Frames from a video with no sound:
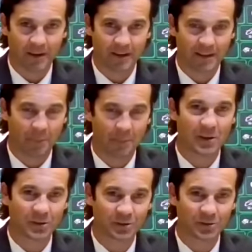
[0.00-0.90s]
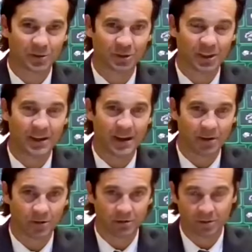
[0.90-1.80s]
también nos, llena y
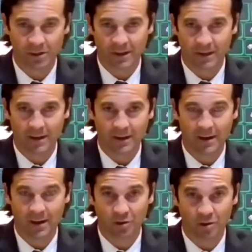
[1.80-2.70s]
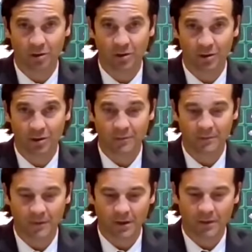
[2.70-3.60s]
nos llena de energía a nosotros
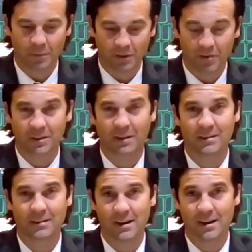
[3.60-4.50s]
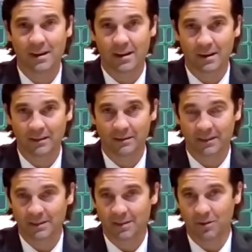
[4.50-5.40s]
eso te decía
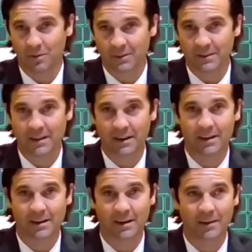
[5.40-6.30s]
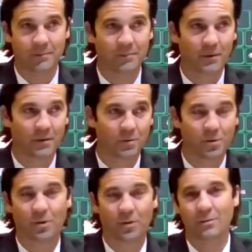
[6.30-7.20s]
recién cuando me senté aquí que uno
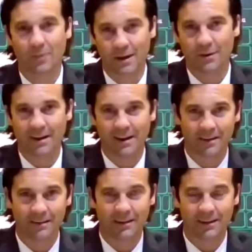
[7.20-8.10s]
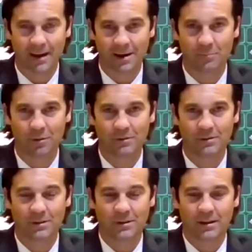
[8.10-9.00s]
quiere volver a ver a la gente en el campo,
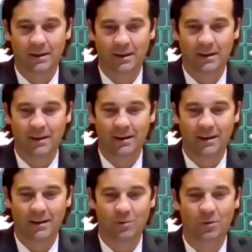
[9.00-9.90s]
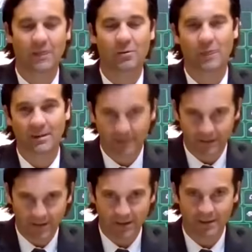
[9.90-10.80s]
eh, uno quiere volver a
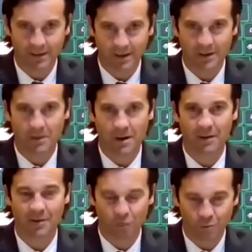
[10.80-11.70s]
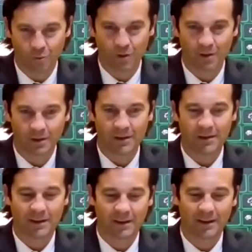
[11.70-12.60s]
sentir ese clima de fútbol
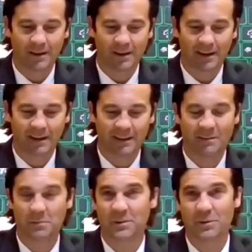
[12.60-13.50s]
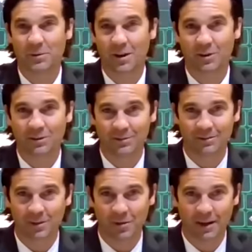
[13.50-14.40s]
eh, al que estábamos habituados de
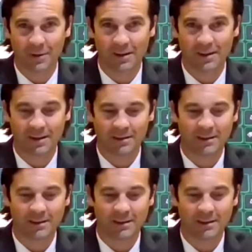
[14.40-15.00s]
toda la vida,